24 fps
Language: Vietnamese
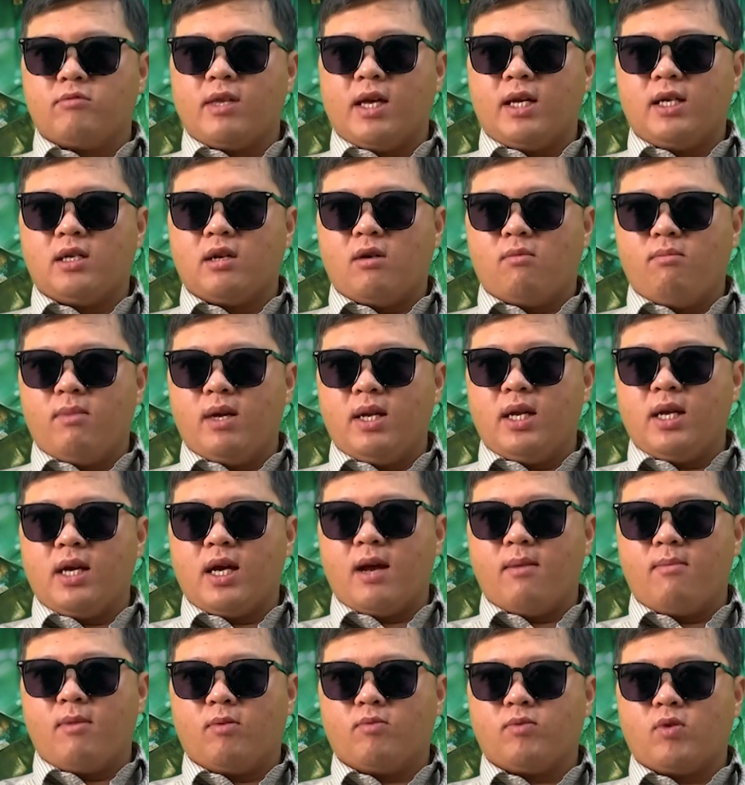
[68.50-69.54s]
tiên trong mini
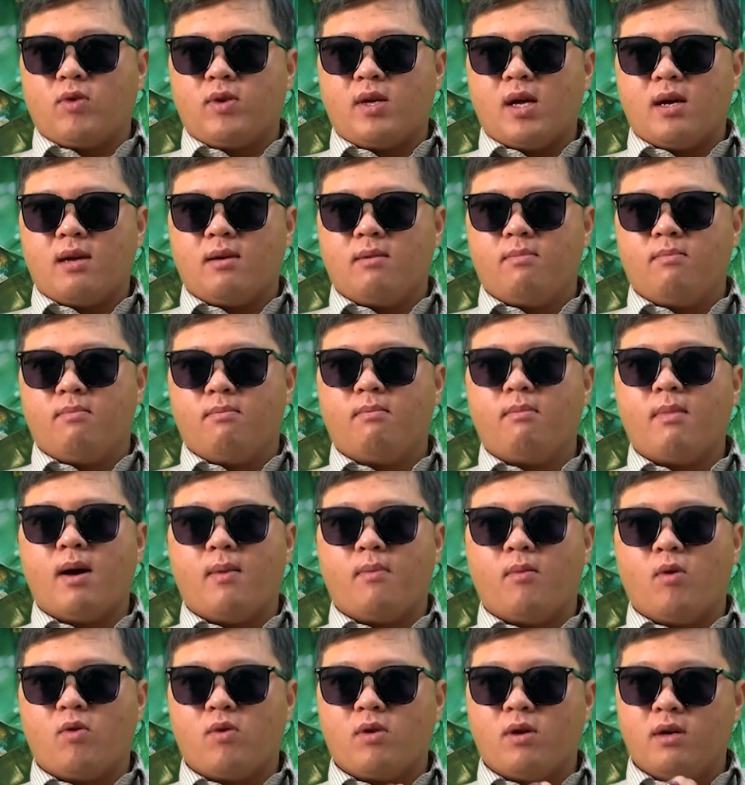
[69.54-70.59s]
game Long tổ chức mà
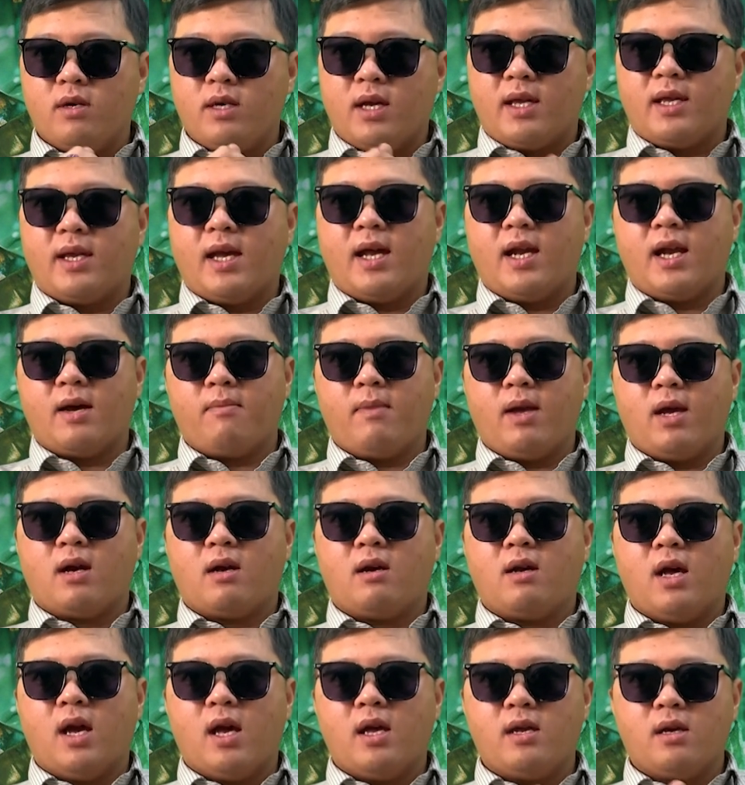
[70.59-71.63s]
một người giành giải đặc biệt
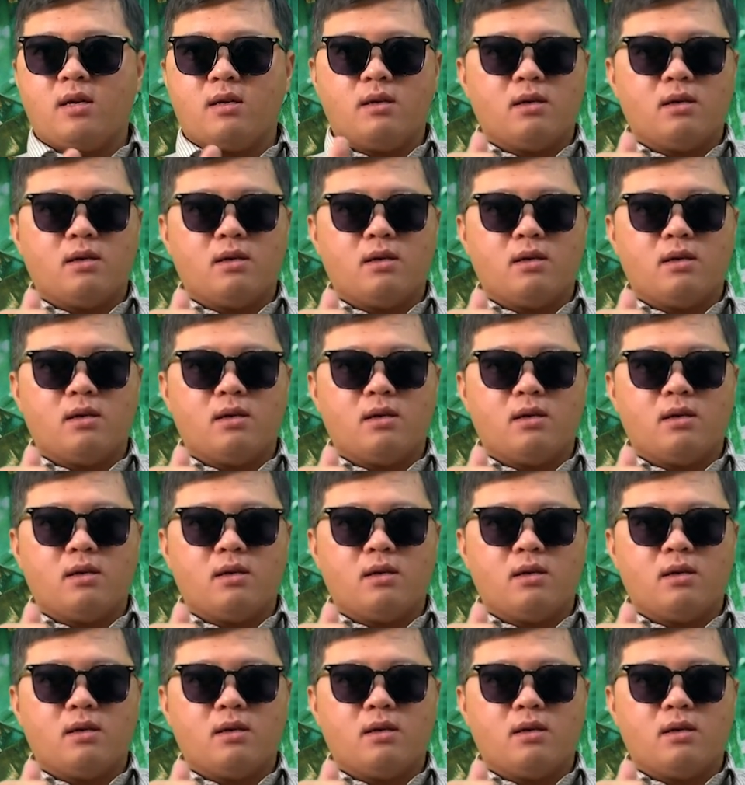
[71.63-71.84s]
có thể nhận